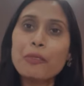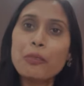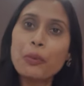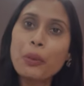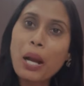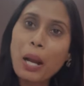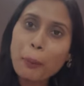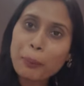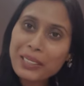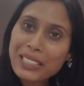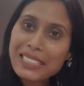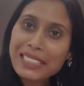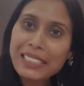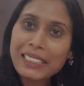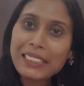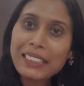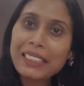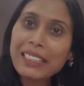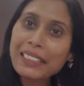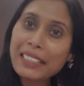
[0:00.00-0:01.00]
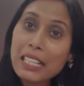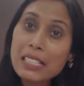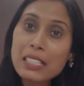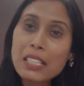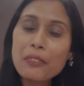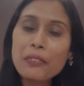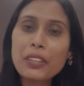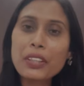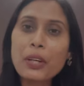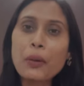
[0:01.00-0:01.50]
वो आपकी स्किन के लिए
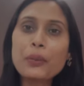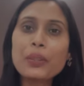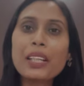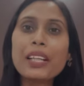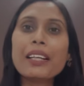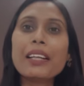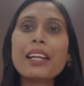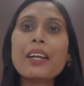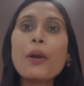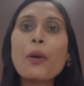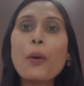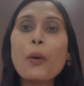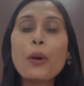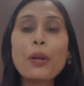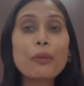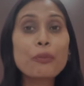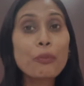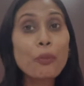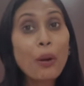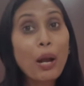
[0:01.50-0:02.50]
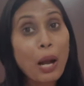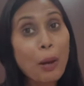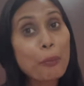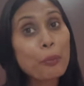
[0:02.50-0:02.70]
कैसा वर्कआउट कर रहे हैं और वो